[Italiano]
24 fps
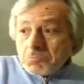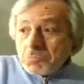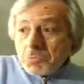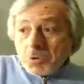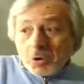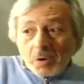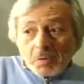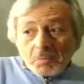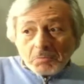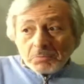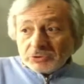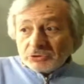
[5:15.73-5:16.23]

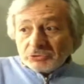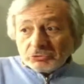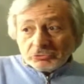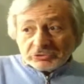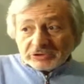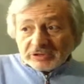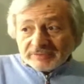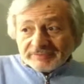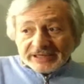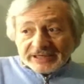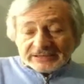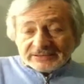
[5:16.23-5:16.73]
No,
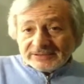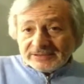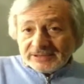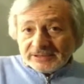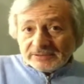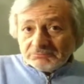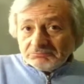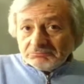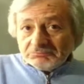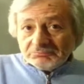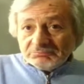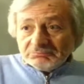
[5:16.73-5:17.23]
assolutamente,
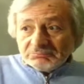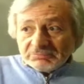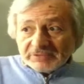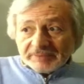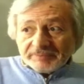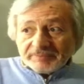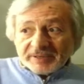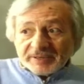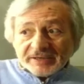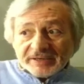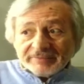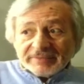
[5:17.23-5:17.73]
né
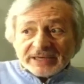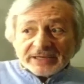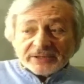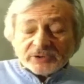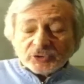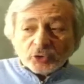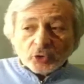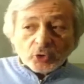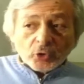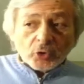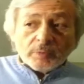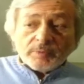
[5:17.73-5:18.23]
prima
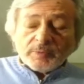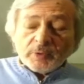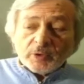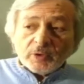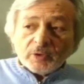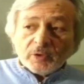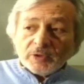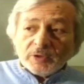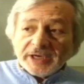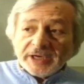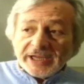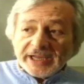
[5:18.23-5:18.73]
né
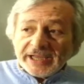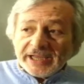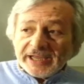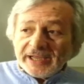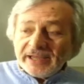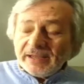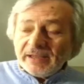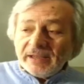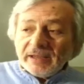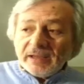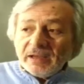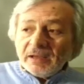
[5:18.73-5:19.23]
dopo
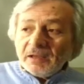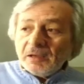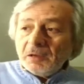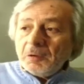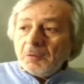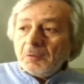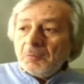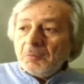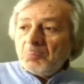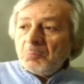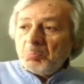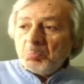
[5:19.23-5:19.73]
né
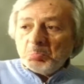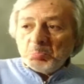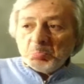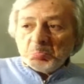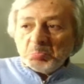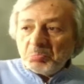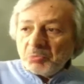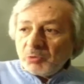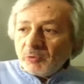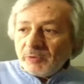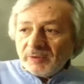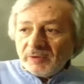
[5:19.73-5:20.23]
ehm,
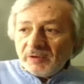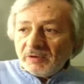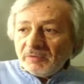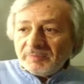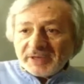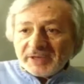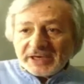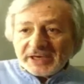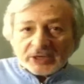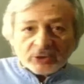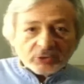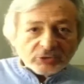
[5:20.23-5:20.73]
quei
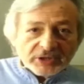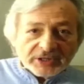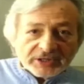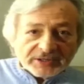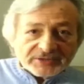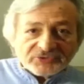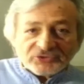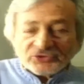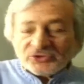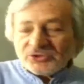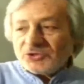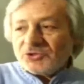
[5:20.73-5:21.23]
periodi che
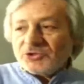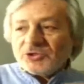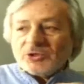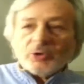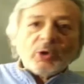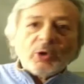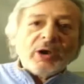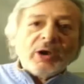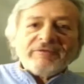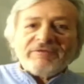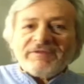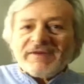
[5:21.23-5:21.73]
si dice
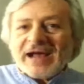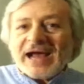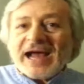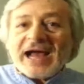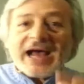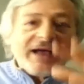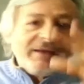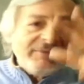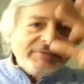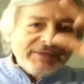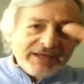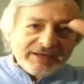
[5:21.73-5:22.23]
no, la
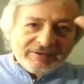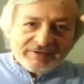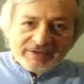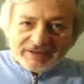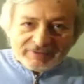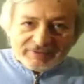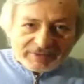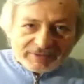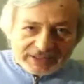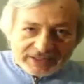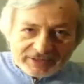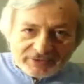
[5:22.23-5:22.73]

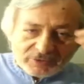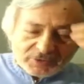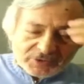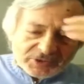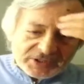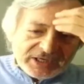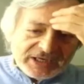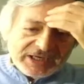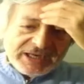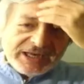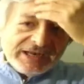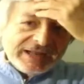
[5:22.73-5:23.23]
fame, quelle
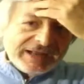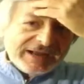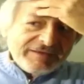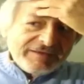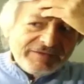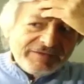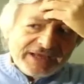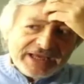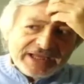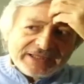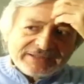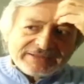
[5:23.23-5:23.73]
cose lì, la
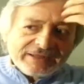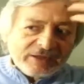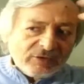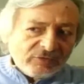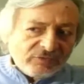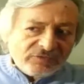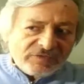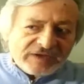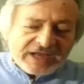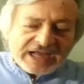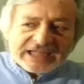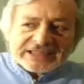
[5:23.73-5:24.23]
gavetta, l'ho
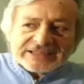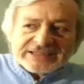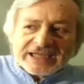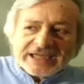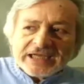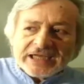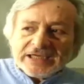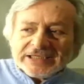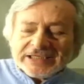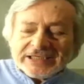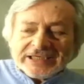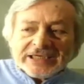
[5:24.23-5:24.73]

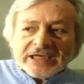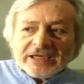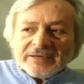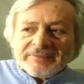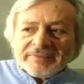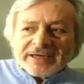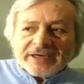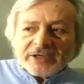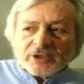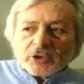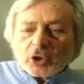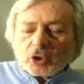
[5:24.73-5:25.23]
fatta,
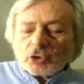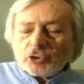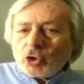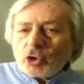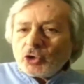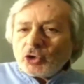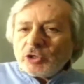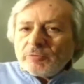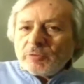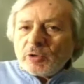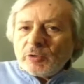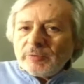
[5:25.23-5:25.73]
ma ricordo
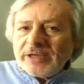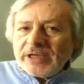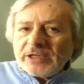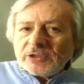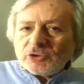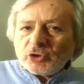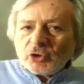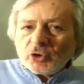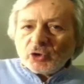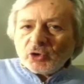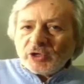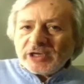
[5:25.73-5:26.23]
ogni
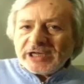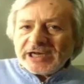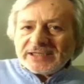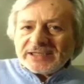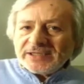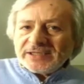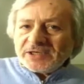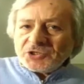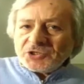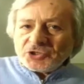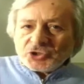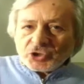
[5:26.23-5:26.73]
momento con
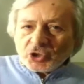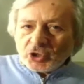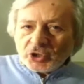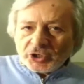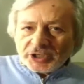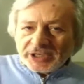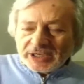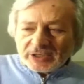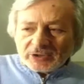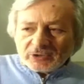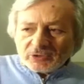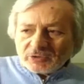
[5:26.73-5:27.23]
grande
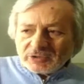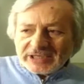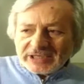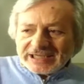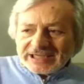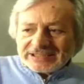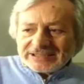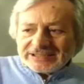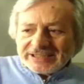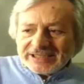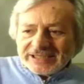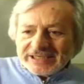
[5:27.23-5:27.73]
gioia, con
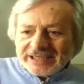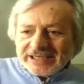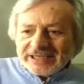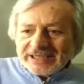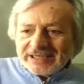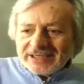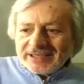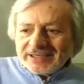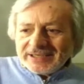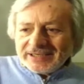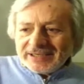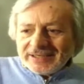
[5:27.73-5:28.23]

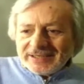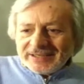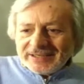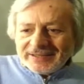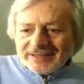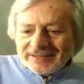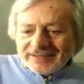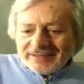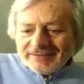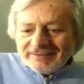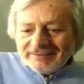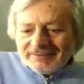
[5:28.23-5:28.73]
grande
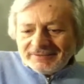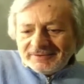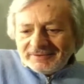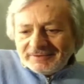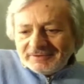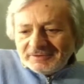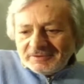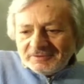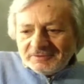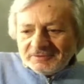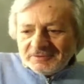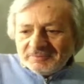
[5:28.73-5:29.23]

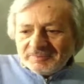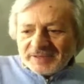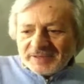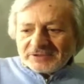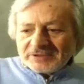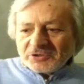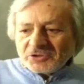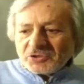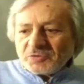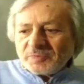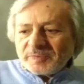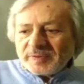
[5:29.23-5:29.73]
eh,
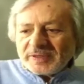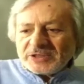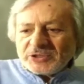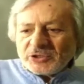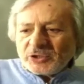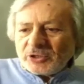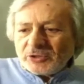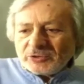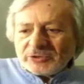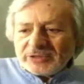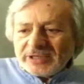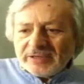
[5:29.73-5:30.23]

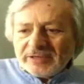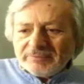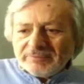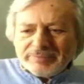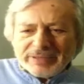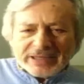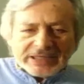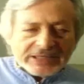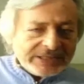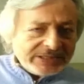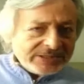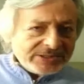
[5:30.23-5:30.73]
partecipazione, ho dei
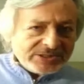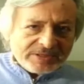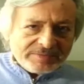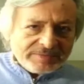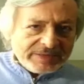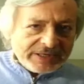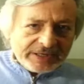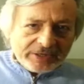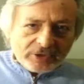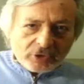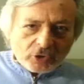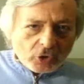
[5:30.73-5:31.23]
bellissimi
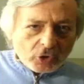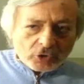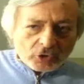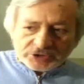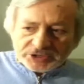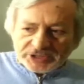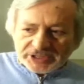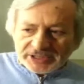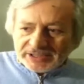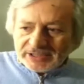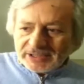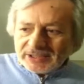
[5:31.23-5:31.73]

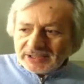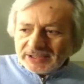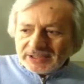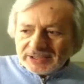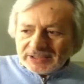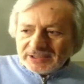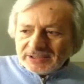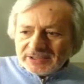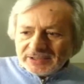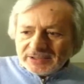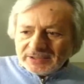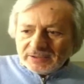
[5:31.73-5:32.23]
ricordi,
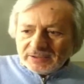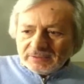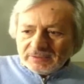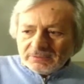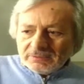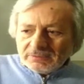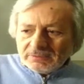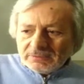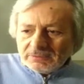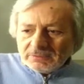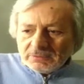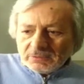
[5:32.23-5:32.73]
eh,
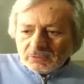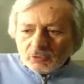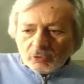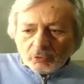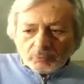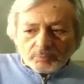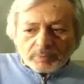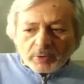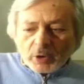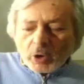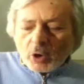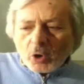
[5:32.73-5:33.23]
col
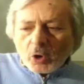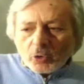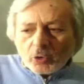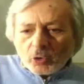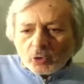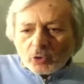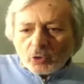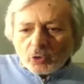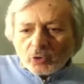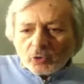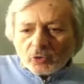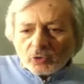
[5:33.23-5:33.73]

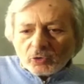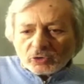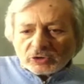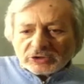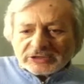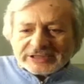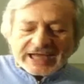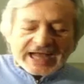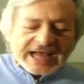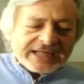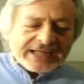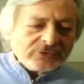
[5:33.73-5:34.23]
poco, col
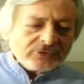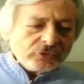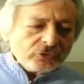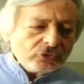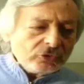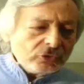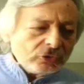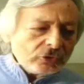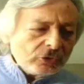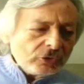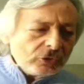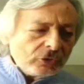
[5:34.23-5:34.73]

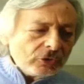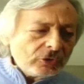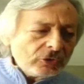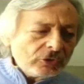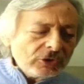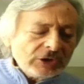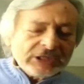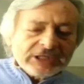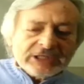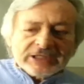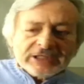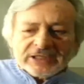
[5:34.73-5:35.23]

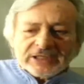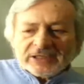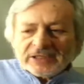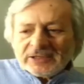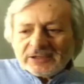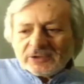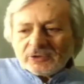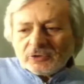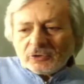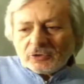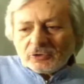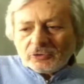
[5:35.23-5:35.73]
tanto,
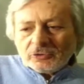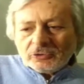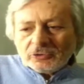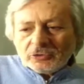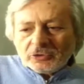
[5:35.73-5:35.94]
eh, con...